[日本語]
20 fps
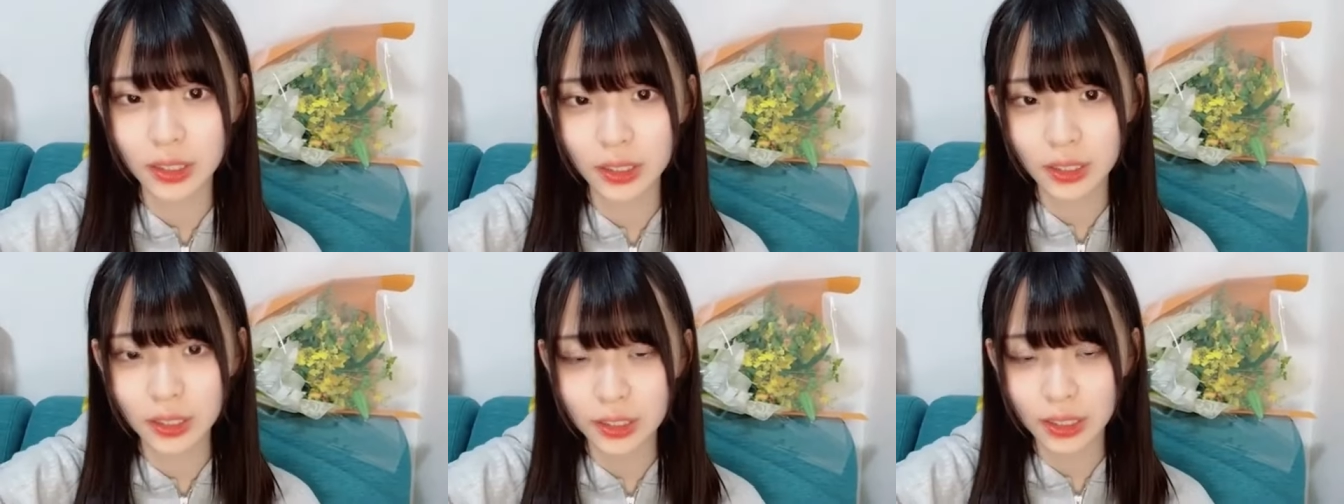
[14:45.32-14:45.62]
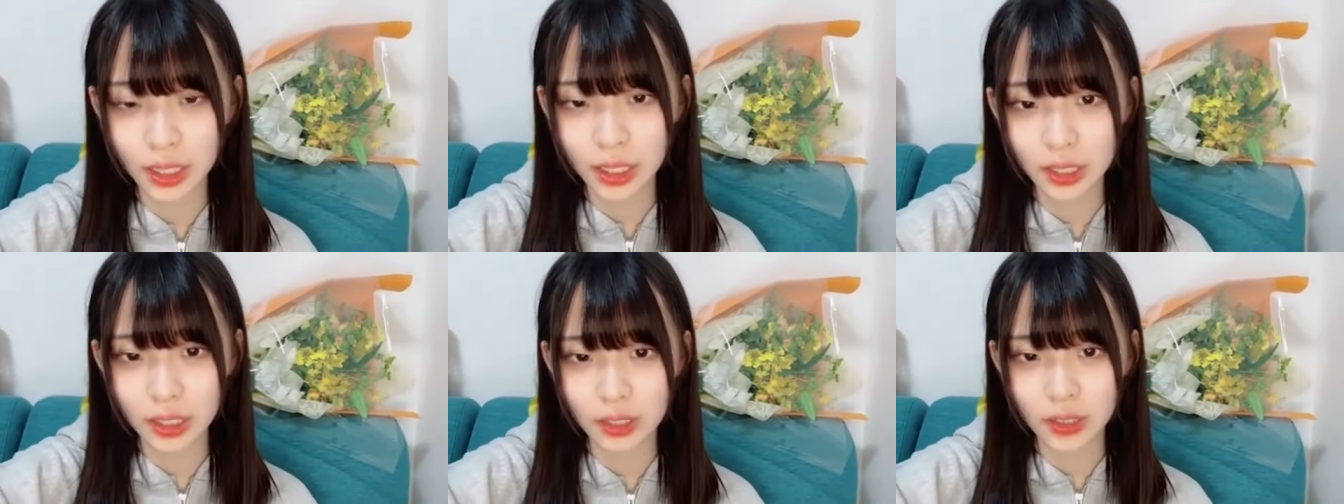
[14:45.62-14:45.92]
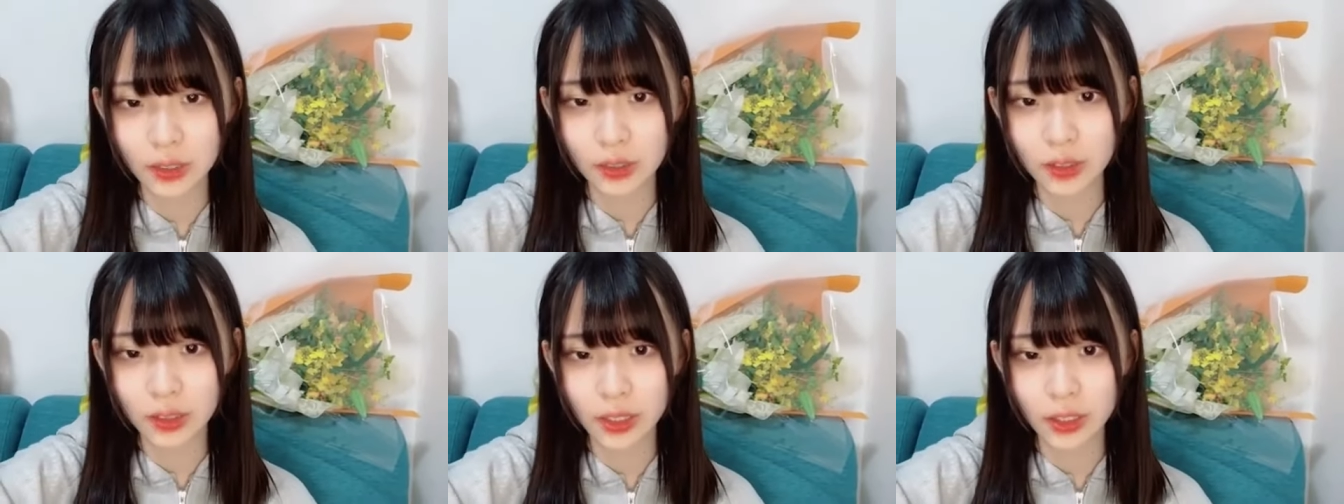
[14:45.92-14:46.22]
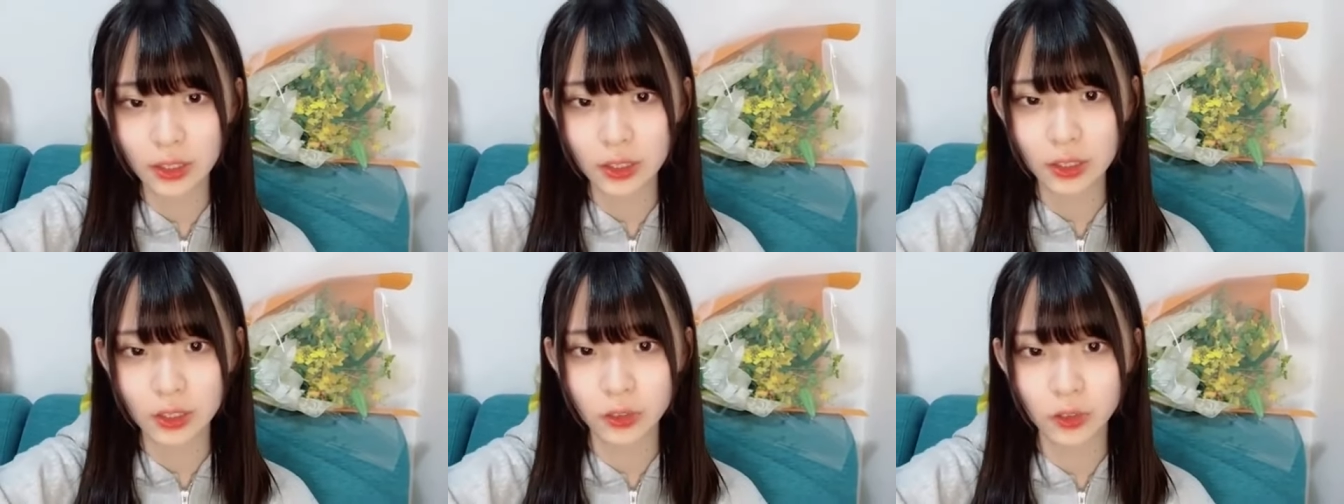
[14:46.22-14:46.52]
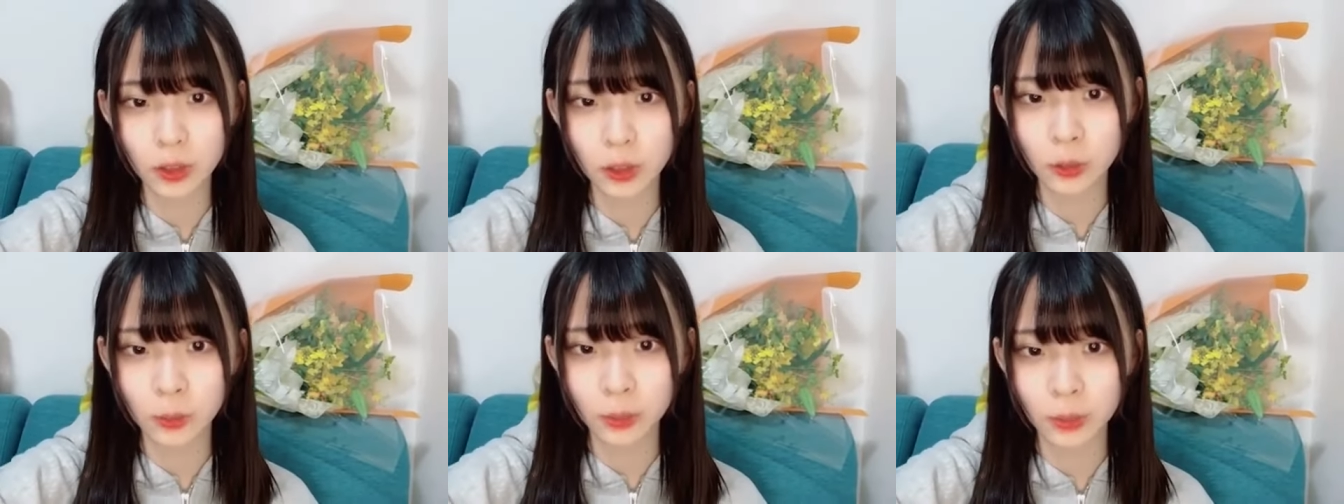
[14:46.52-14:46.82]
リサガさんありがとうチャンス
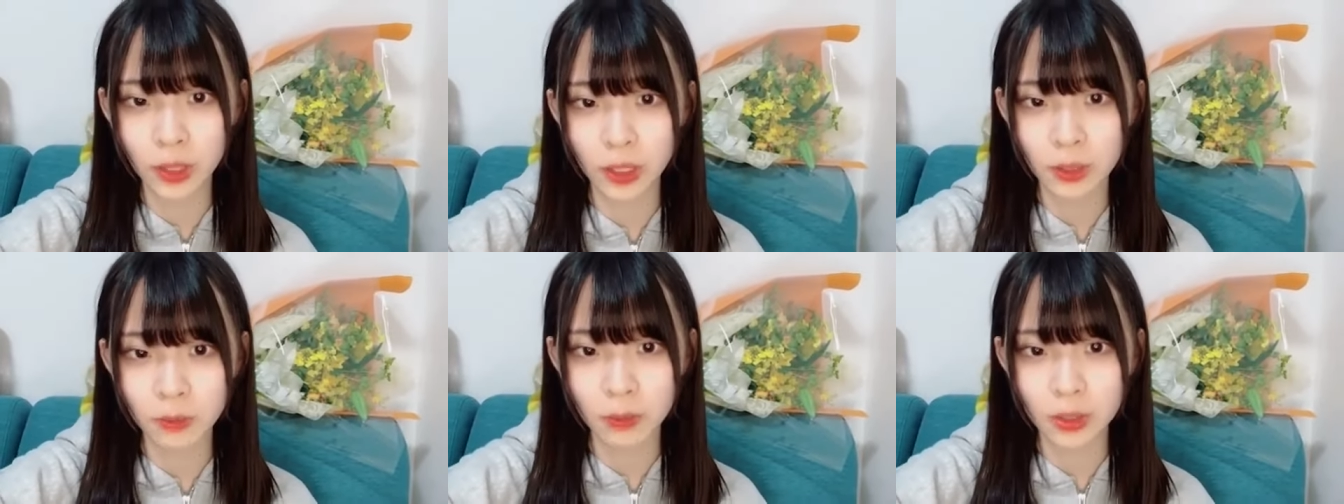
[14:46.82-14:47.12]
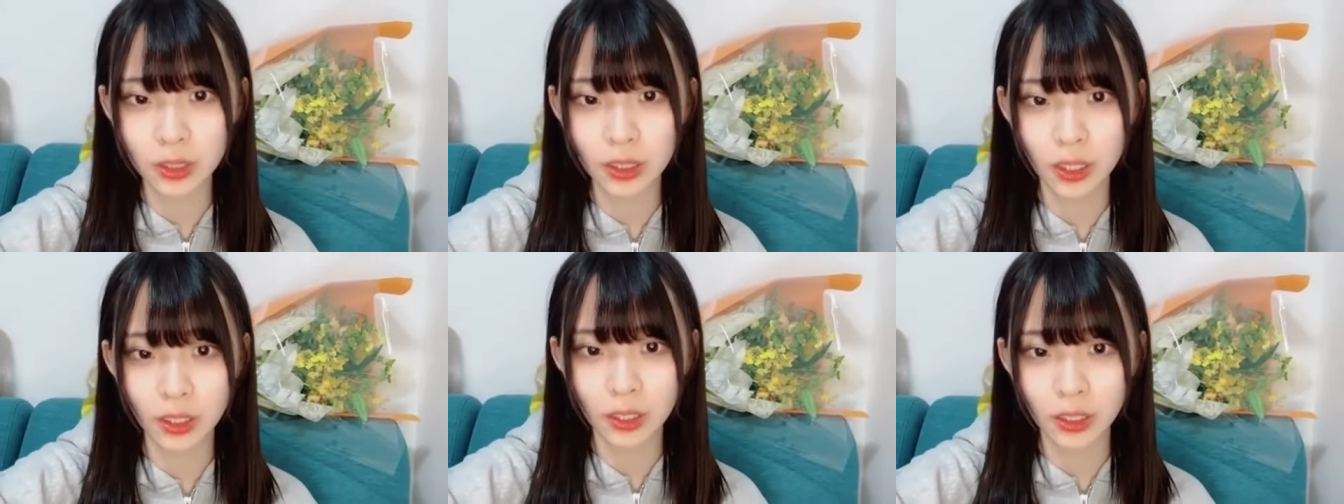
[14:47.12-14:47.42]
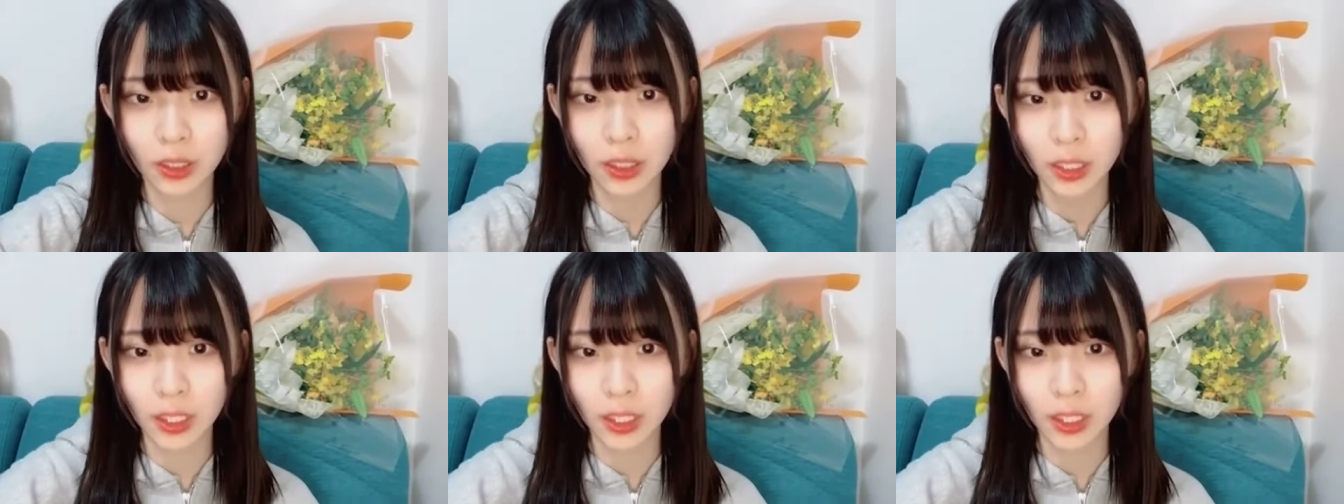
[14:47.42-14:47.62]
の順番ありません